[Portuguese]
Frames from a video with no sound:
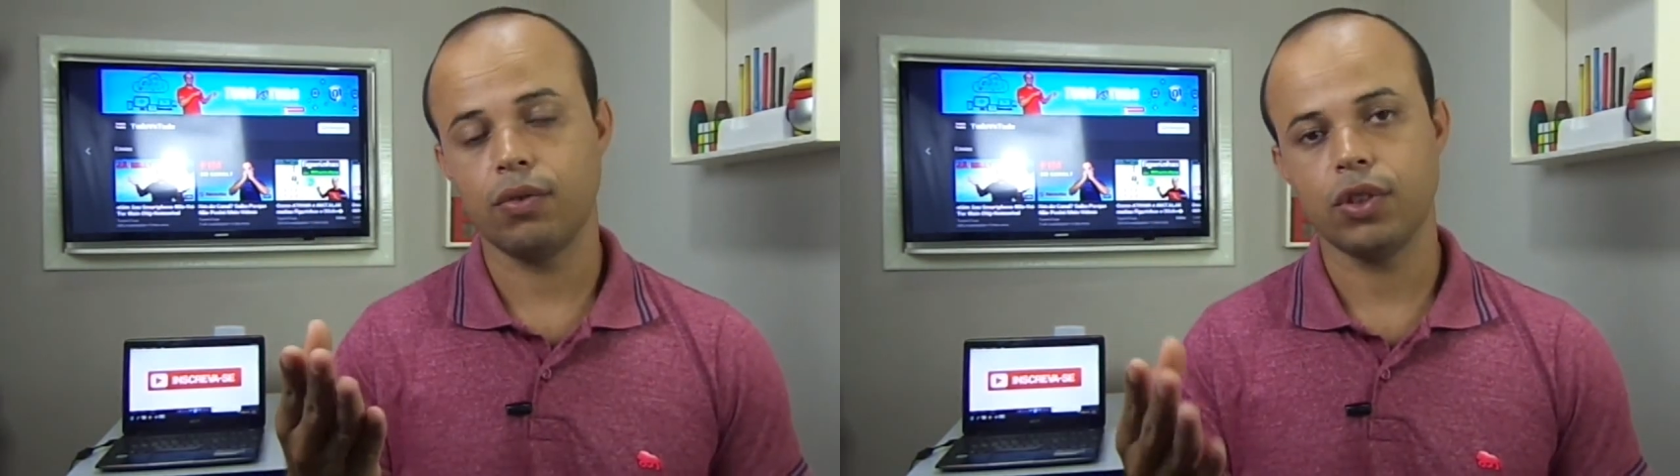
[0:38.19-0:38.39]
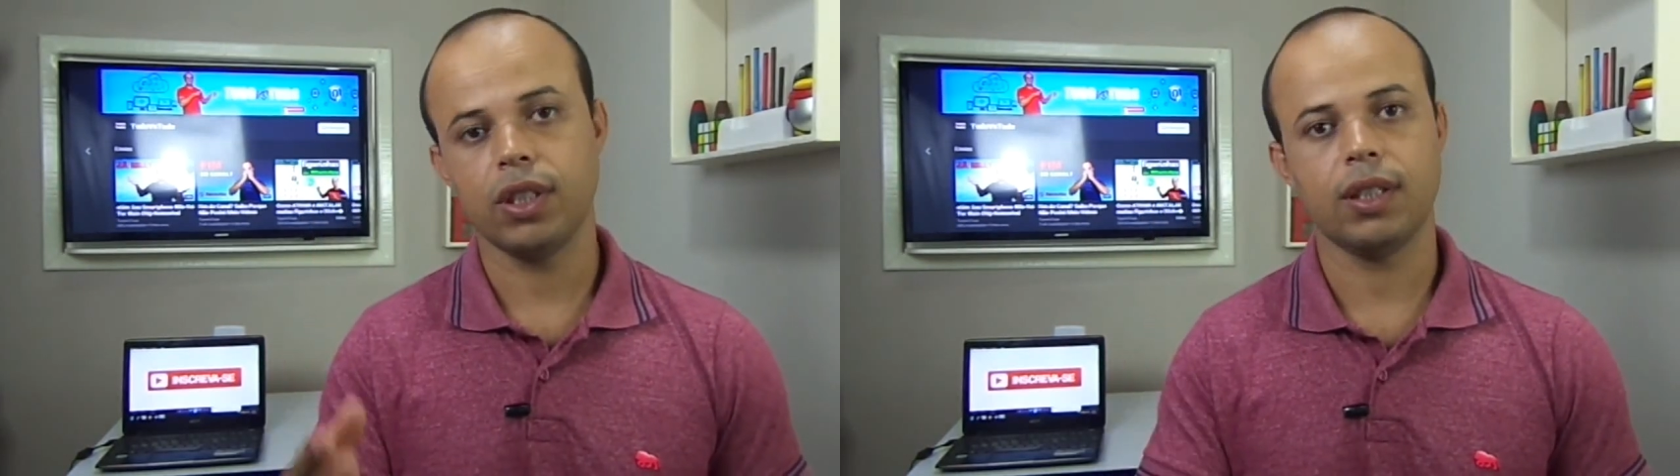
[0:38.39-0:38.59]

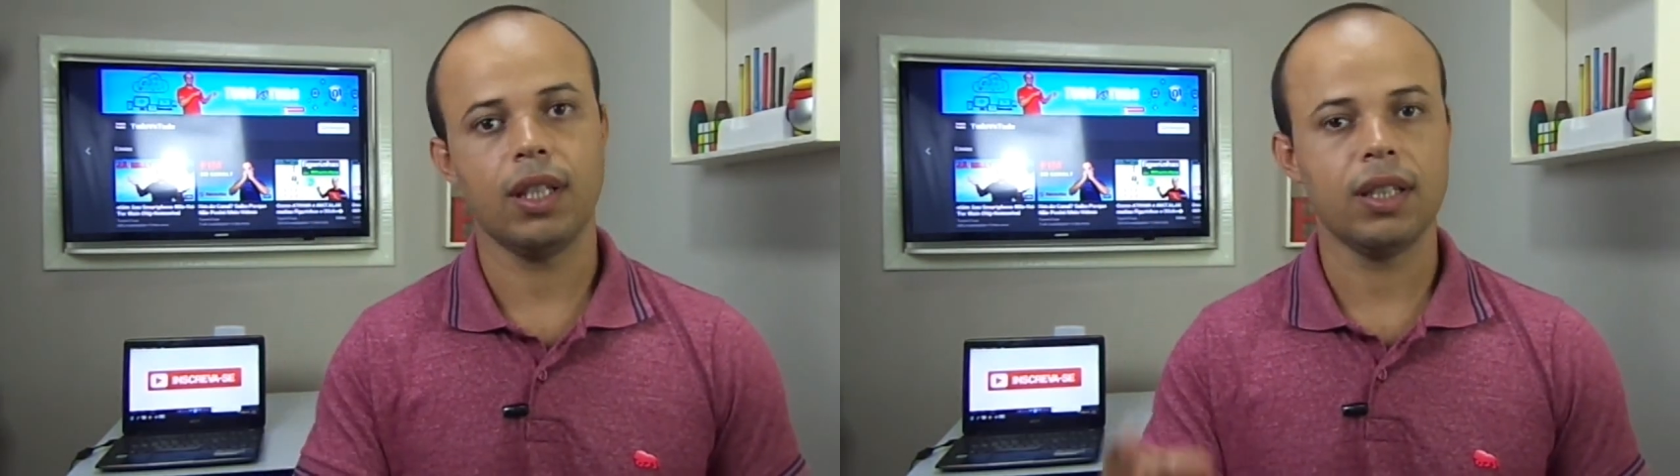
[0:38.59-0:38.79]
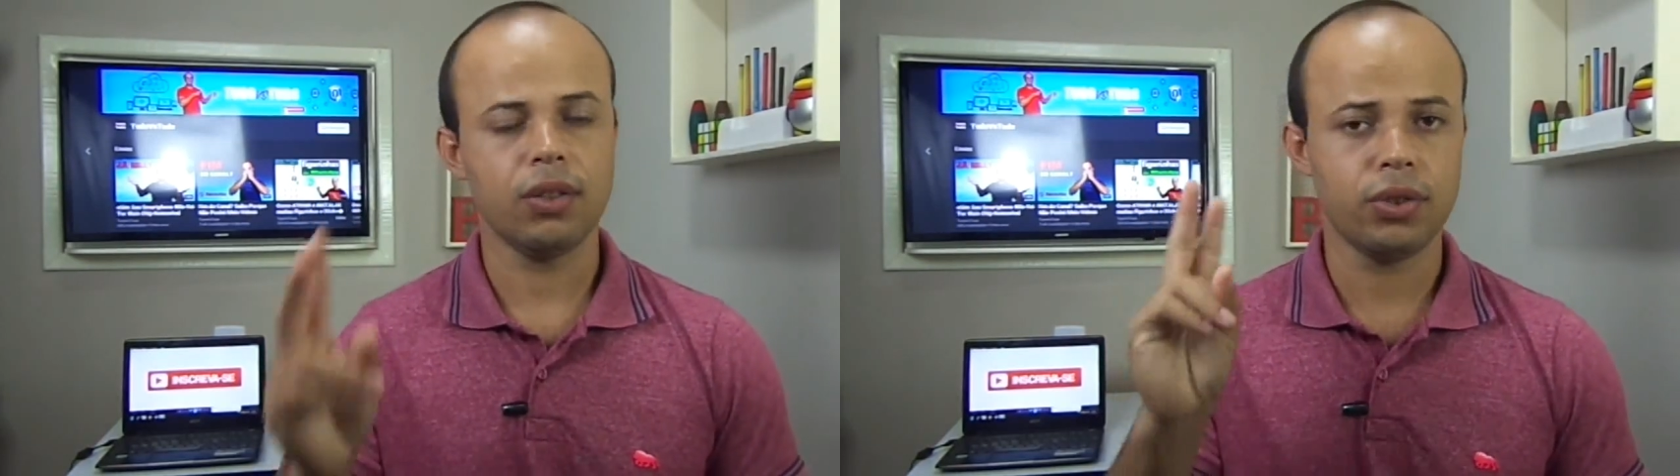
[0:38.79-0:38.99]
você
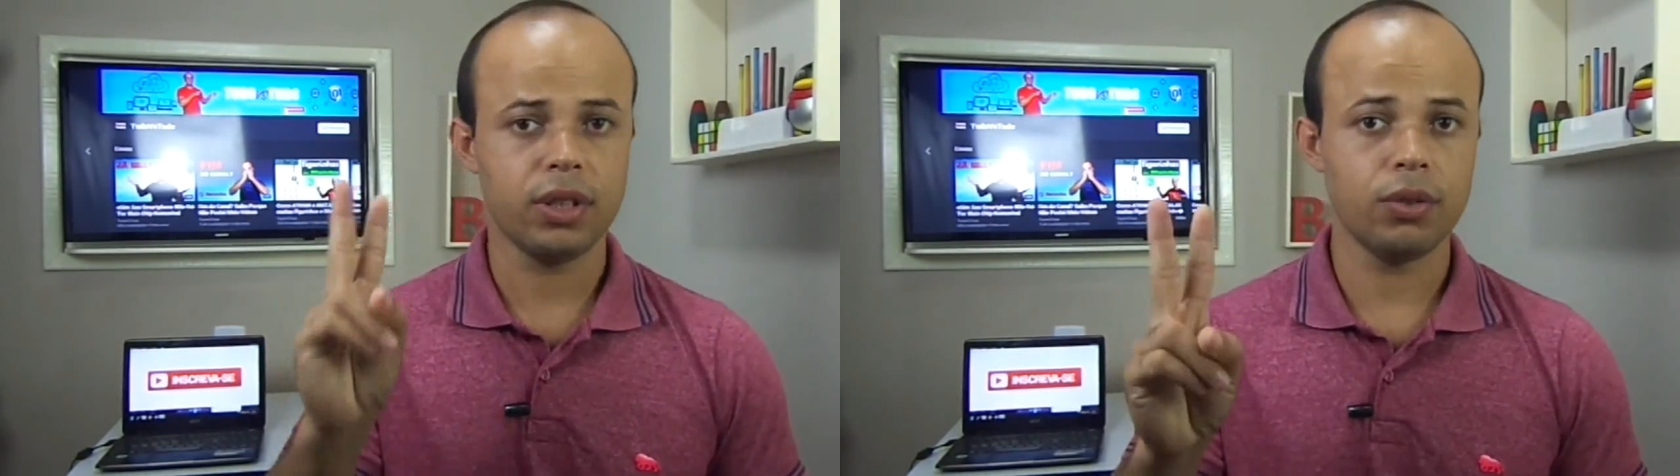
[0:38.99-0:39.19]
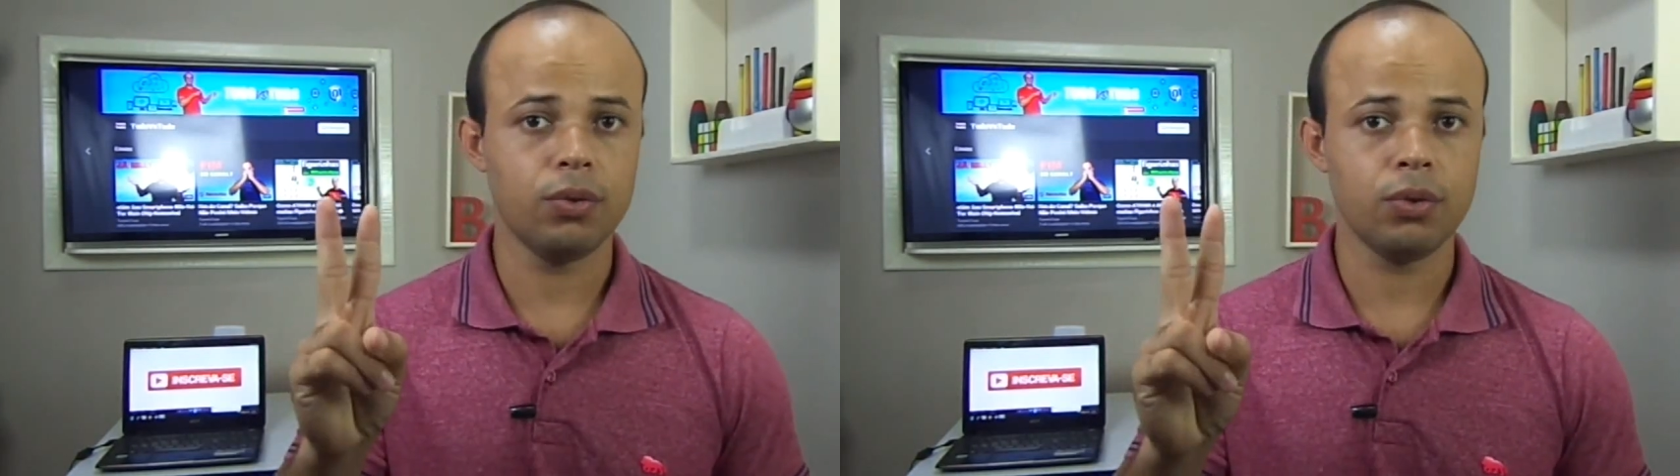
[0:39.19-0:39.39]
tenta o
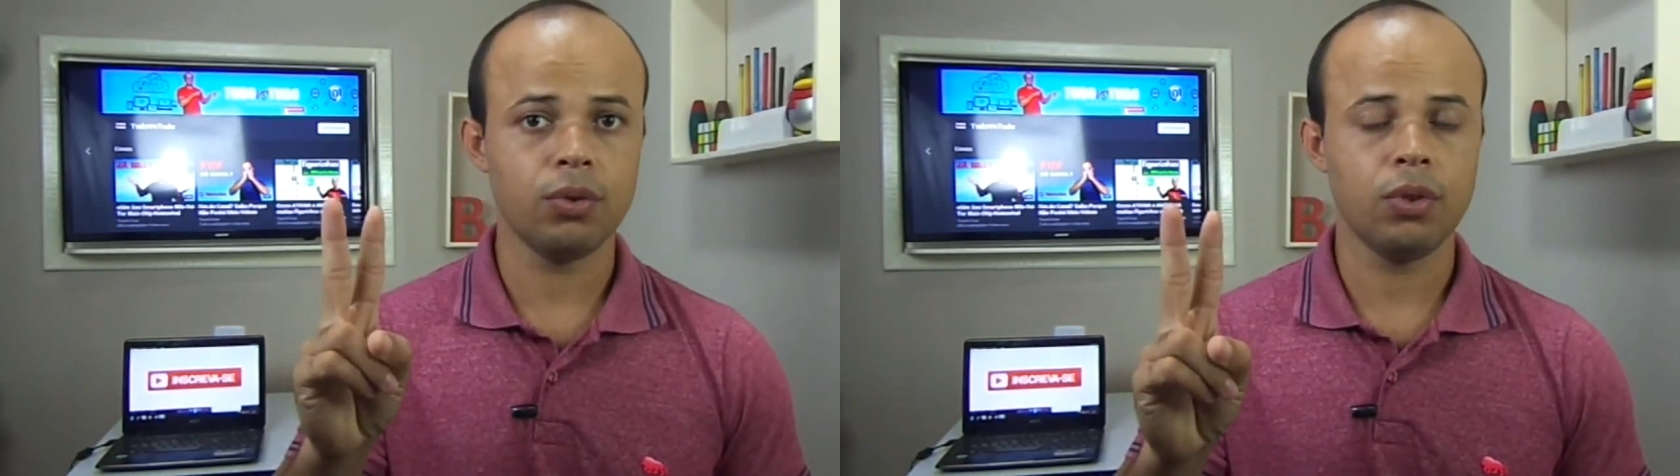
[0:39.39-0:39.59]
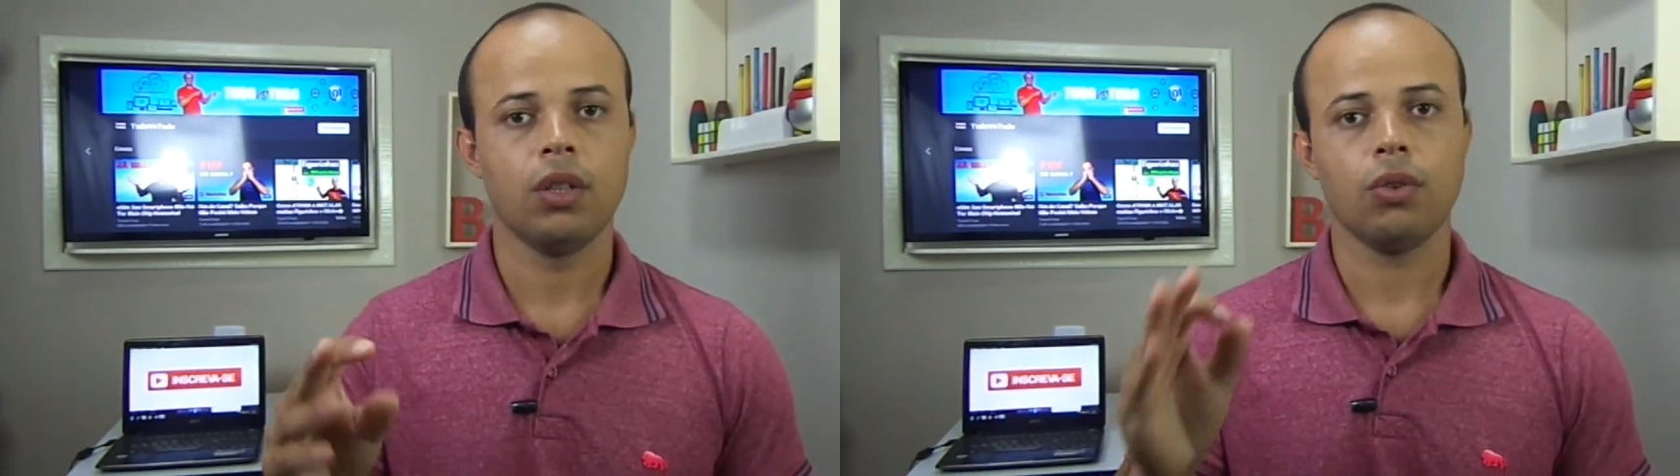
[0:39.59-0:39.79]
segundo,